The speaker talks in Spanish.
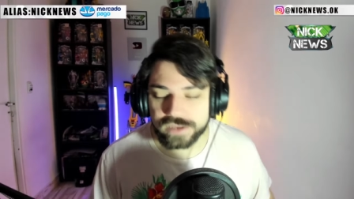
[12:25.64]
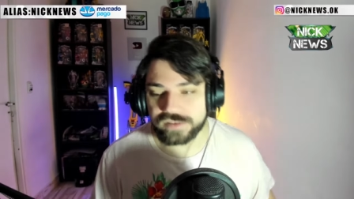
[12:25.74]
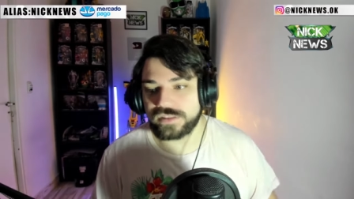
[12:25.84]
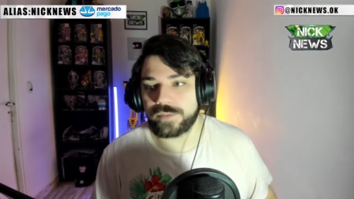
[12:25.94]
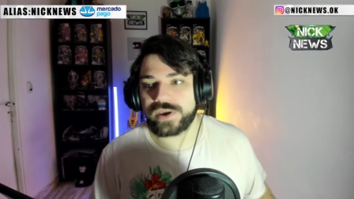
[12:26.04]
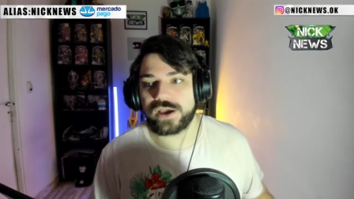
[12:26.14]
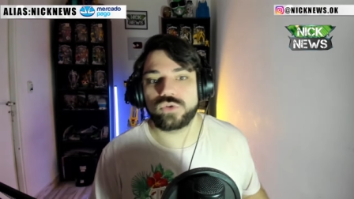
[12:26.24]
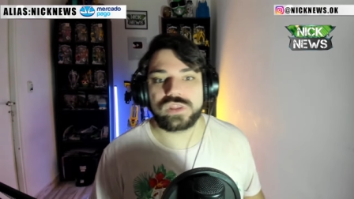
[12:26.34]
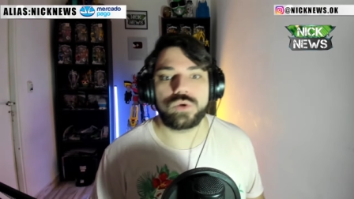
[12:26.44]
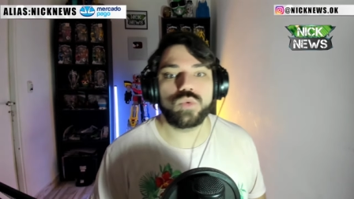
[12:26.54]
y si te pegan
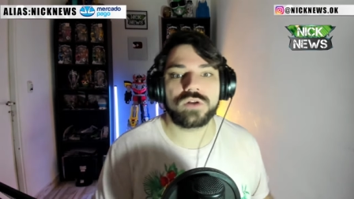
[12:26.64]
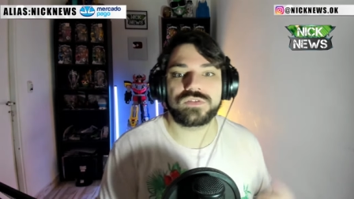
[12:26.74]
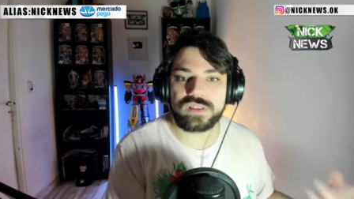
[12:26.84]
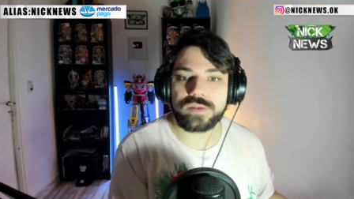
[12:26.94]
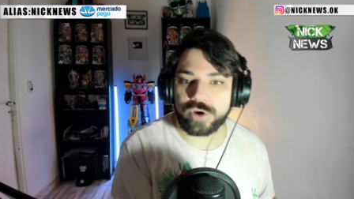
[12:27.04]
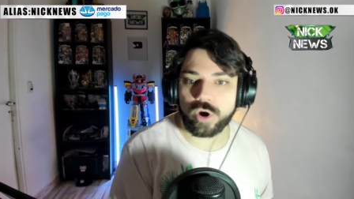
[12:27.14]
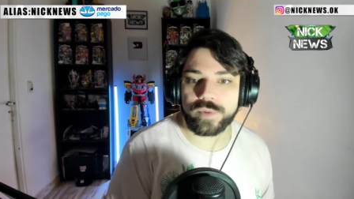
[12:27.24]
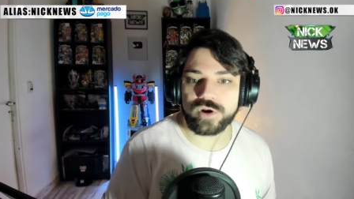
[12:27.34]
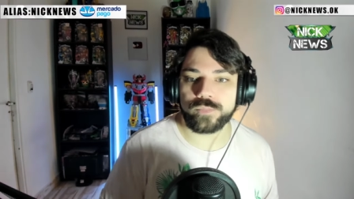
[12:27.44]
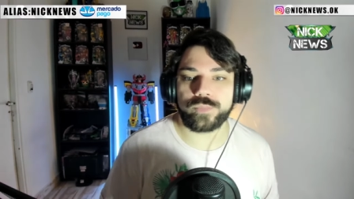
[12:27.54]
un T-word, sí te puedes
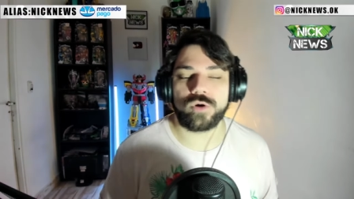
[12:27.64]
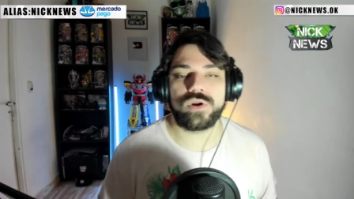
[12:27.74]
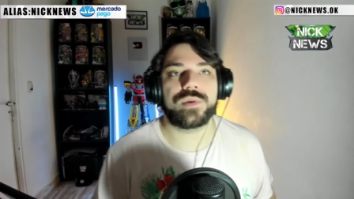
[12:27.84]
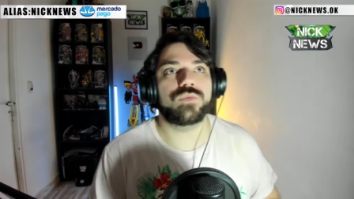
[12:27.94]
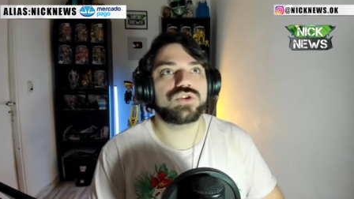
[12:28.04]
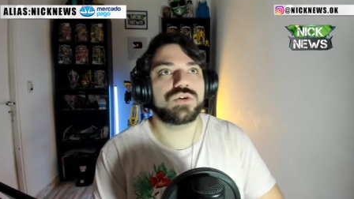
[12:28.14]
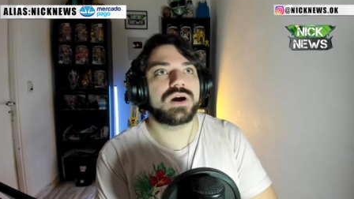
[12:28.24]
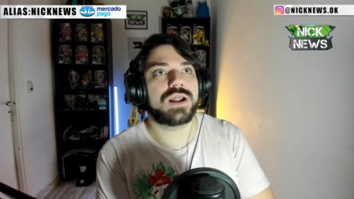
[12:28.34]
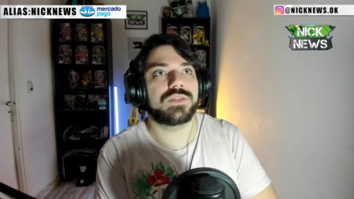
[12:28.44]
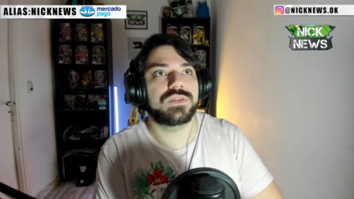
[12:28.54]
comer un problema mucho más
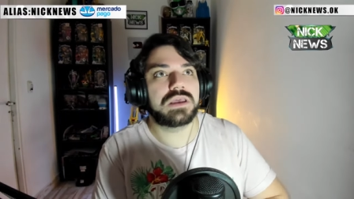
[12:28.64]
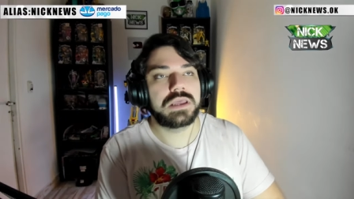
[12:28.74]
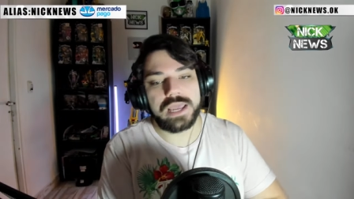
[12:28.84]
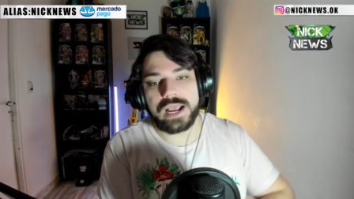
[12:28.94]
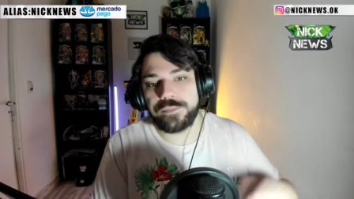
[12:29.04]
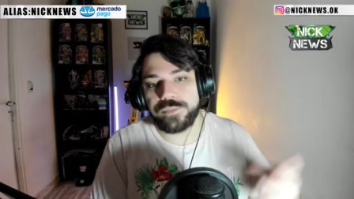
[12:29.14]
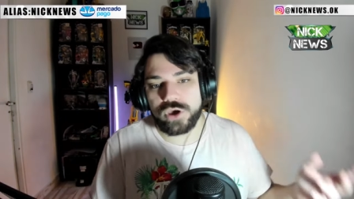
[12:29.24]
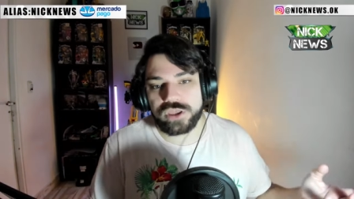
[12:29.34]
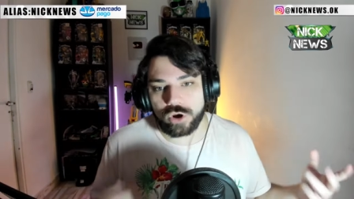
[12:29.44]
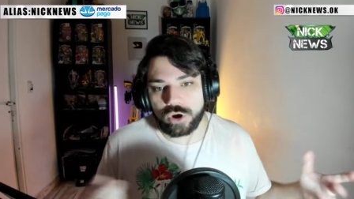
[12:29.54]
grande. En cambio,
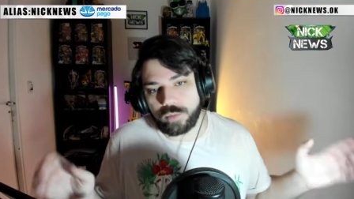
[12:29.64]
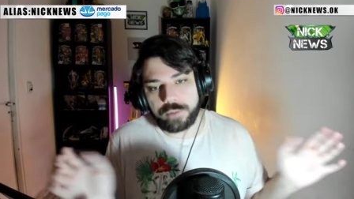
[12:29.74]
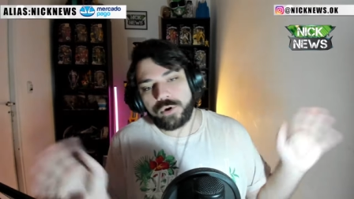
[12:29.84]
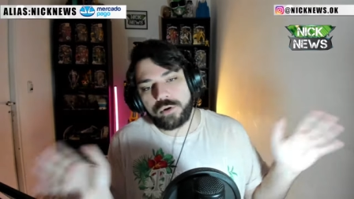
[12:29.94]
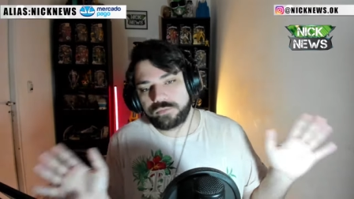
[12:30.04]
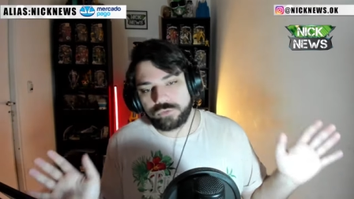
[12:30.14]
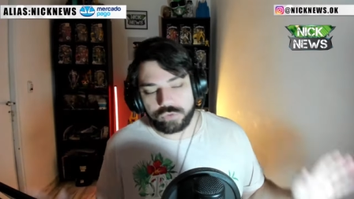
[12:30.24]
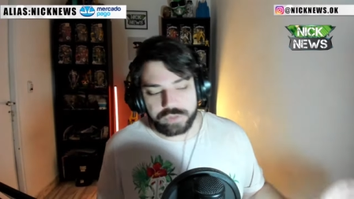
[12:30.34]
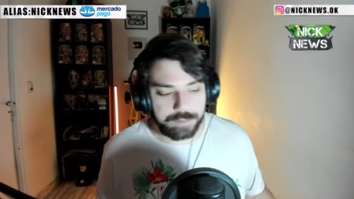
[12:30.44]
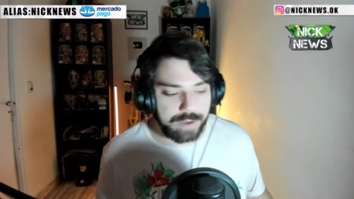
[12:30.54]
esto es como, pum, un
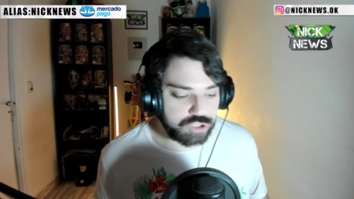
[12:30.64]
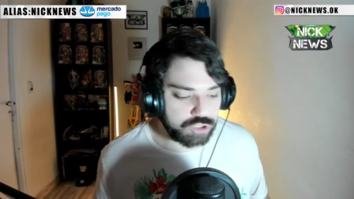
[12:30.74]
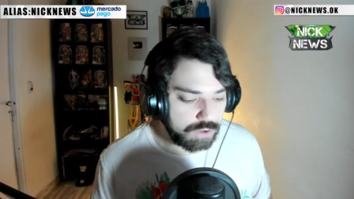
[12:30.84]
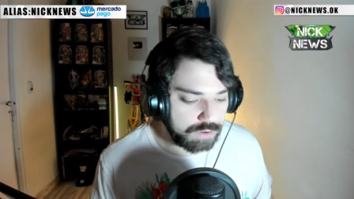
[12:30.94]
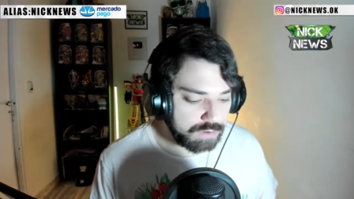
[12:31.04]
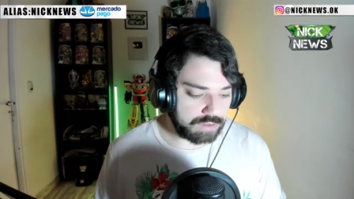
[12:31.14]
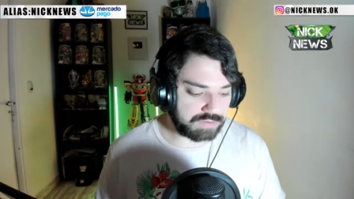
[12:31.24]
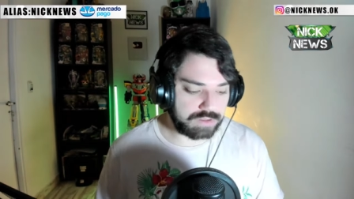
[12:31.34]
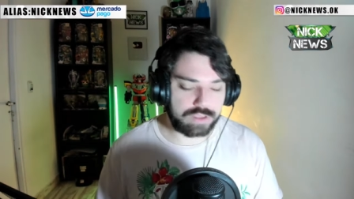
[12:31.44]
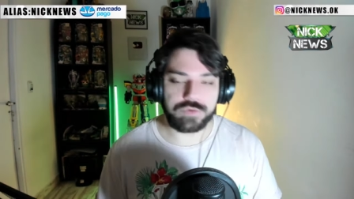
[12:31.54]
desmayo, y
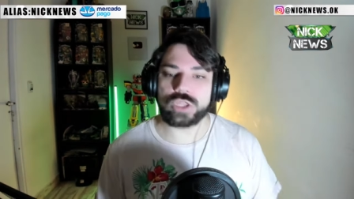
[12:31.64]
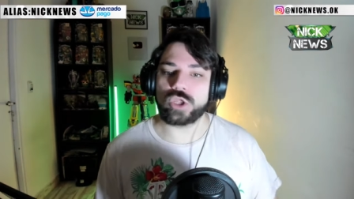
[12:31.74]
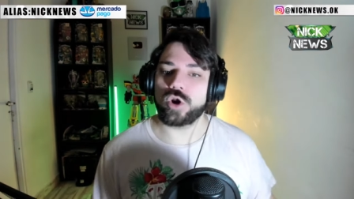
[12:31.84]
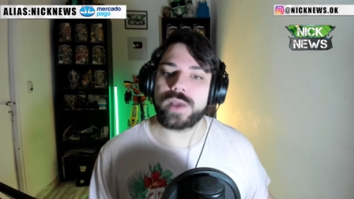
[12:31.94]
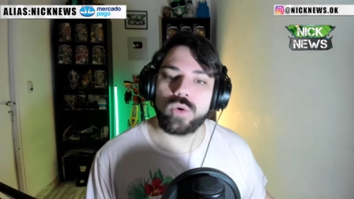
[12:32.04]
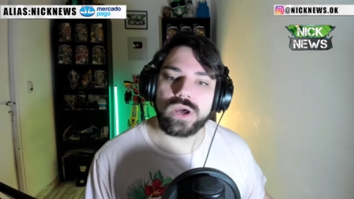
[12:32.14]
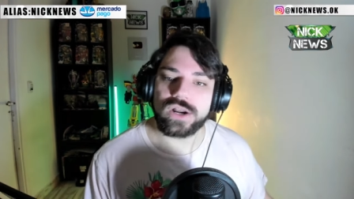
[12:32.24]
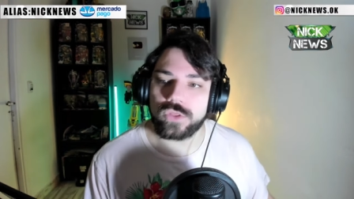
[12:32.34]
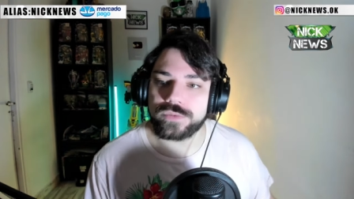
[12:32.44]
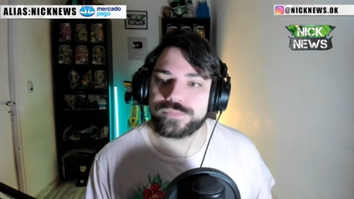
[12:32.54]
si te he visto no me
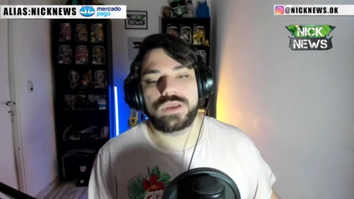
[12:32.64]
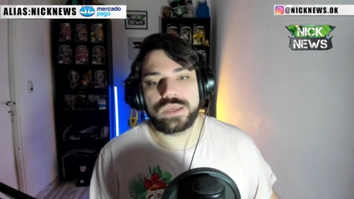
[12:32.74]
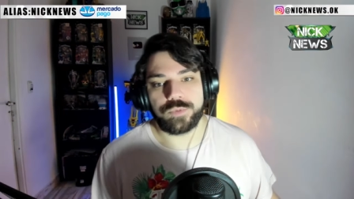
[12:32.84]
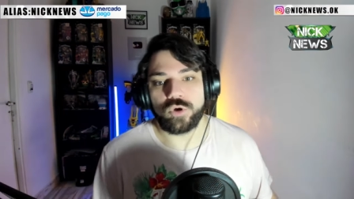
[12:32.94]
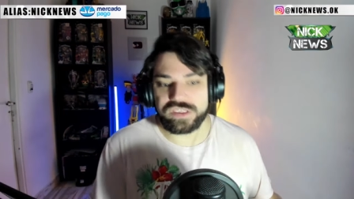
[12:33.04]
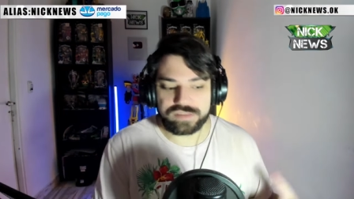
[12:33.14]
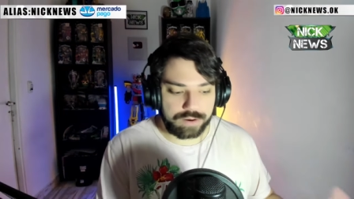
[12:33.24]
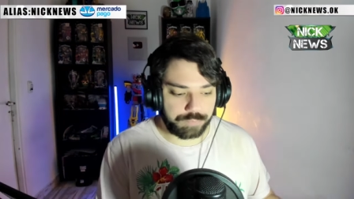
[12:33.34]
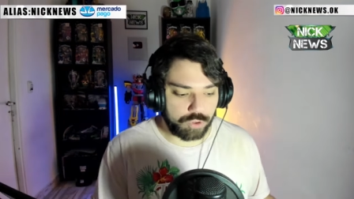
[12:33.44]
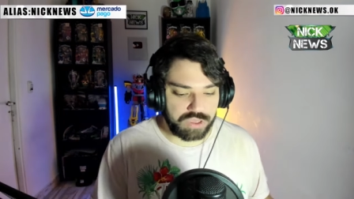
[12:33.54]
acuerdo. Y podés,
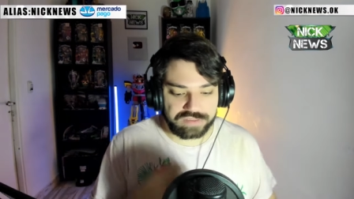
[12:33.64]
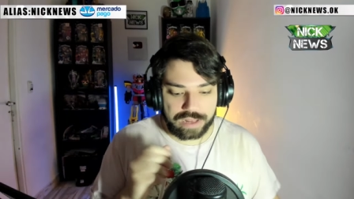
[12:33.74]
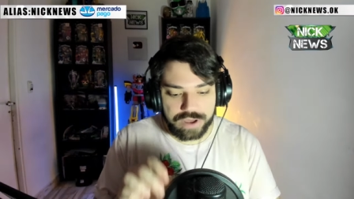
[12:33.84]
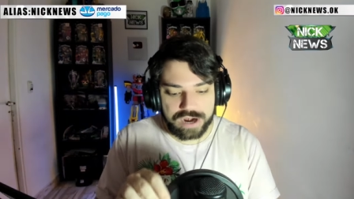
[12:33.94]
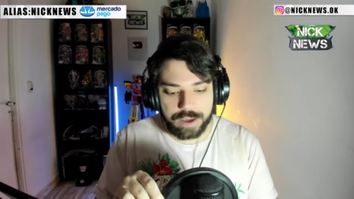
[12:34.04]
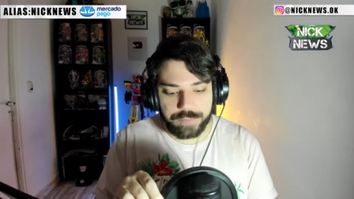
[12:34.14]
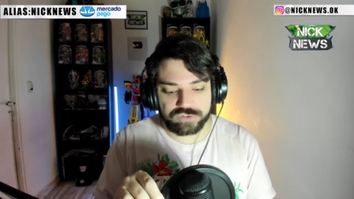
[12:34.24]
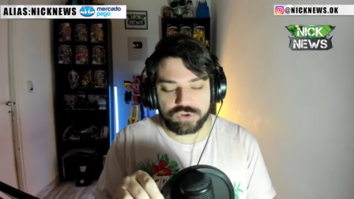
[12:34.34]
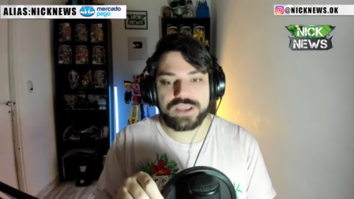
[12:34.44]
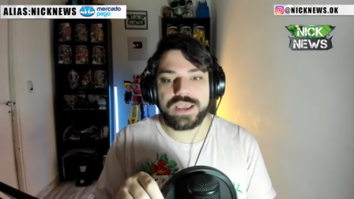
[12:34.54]
podés salvar a las
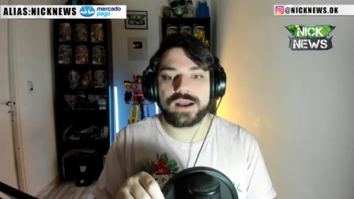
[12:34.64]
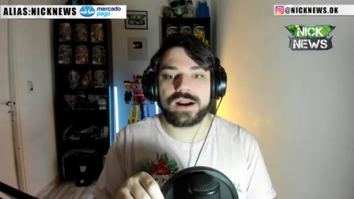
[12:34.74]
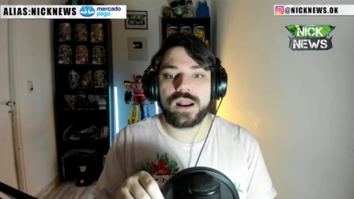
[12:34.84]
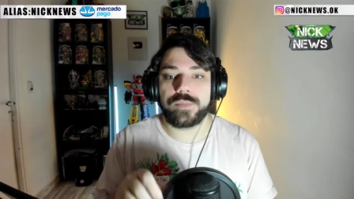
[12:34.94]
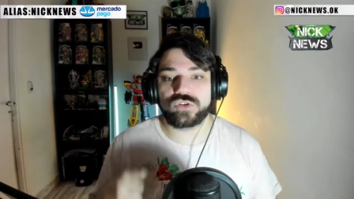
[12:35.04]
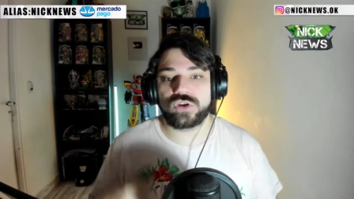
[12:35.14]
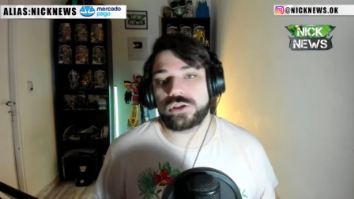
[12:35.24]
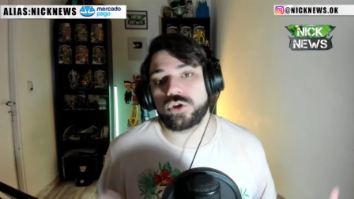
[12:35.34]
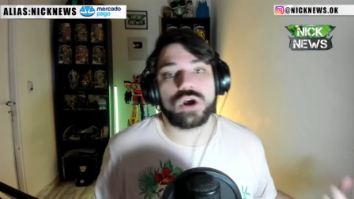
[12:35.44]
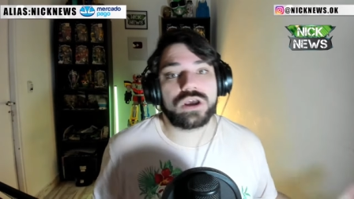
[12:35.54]
personas y agarrar a las personas, y
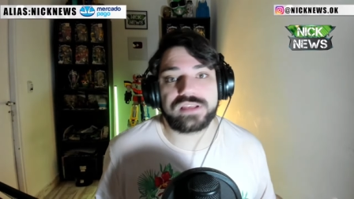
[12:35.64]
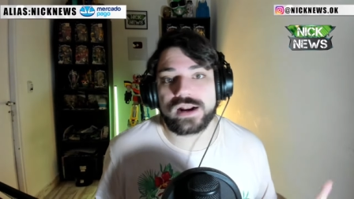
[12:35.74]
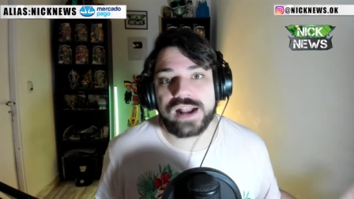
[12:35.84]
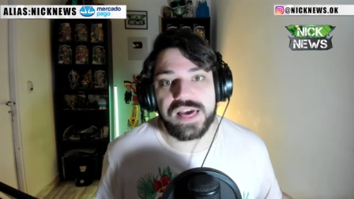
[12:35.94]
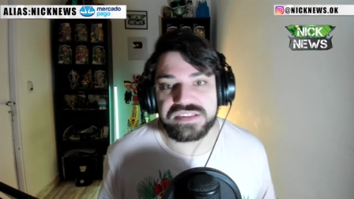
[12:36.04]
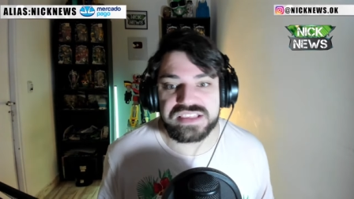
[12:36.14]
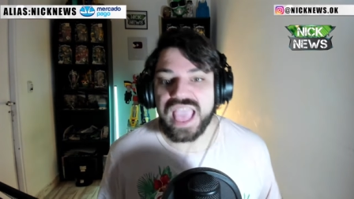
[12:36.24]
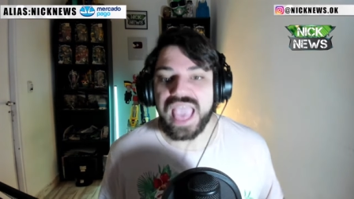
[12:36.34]
todos los que salgan a decir,